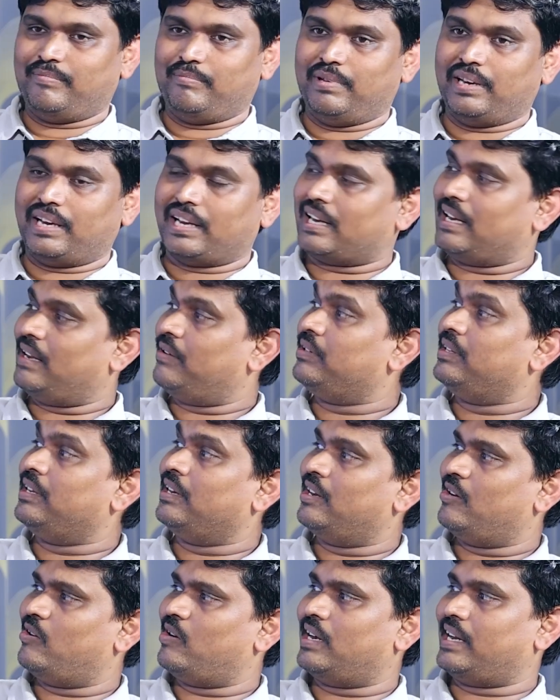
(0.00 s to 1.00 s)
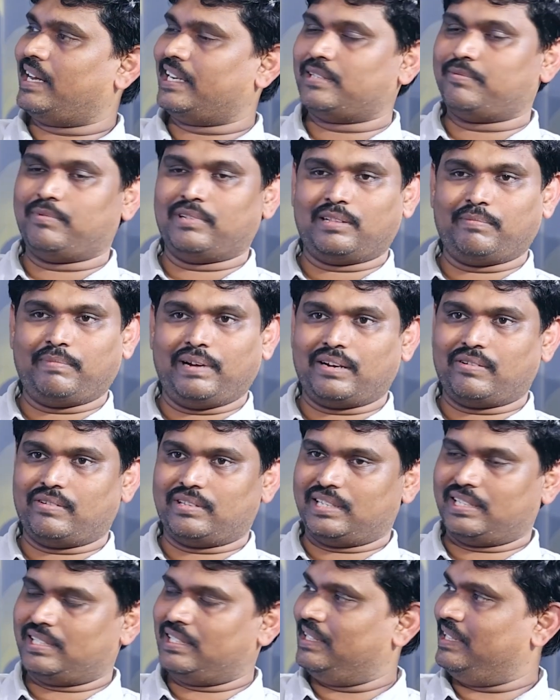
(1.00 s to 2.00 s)
మీకు ఇట్లా దీనిలో ఉన్న టెక్స్ట్ మొత్తం బయటకు
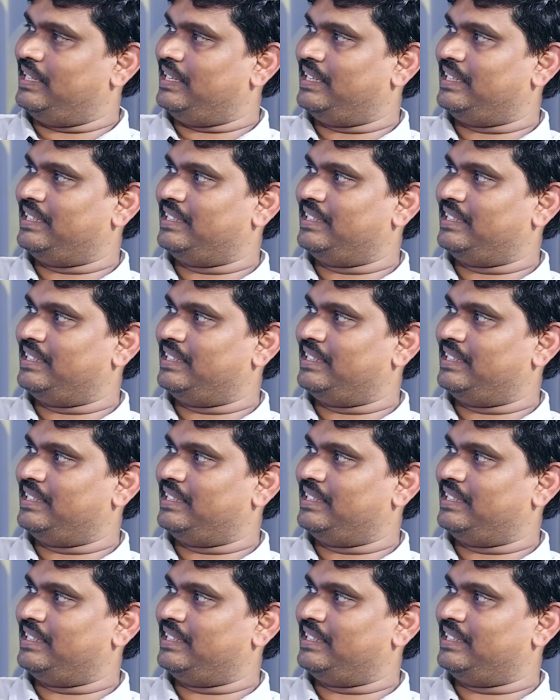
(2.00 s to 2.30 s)
వచ్చేస్తుంది